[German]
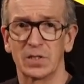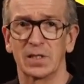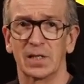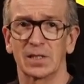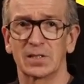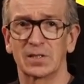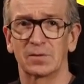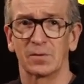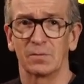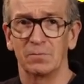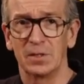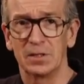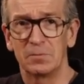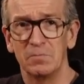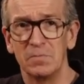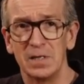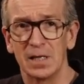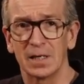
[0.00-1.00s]
jetzt mit
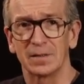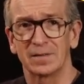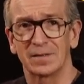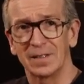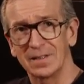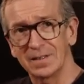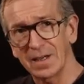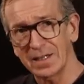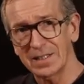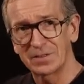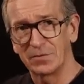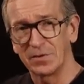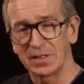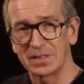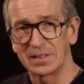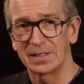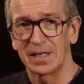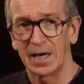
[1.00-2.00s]
mir den DAX
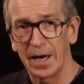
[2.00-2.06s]
40